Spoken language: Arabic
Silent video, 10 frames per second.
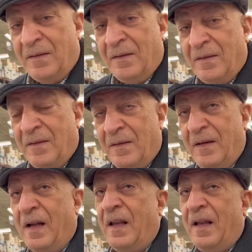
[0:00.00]
ما تطلع
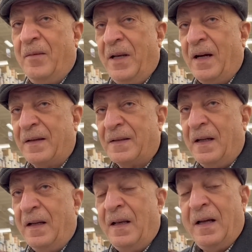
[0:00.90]
بالرسم لا لا بالعكس
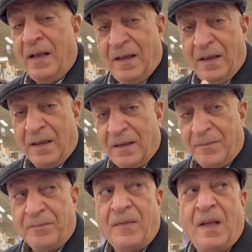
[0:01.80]
لا, لا انت
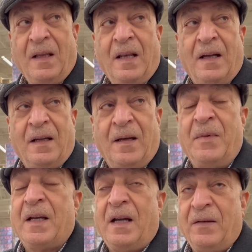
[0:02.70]
بزنس مان لا لا
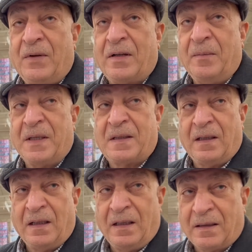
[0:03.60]
ما يخالف اوكي بس
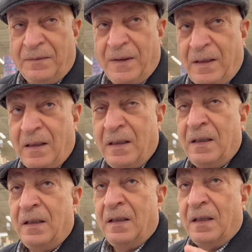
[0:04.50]
الطفل
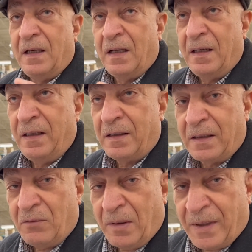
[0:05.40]
آه،
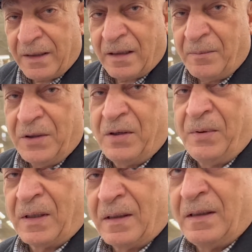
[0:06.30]
يستوعب اكثر من
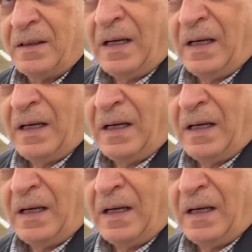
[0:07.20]
الكبير اكيد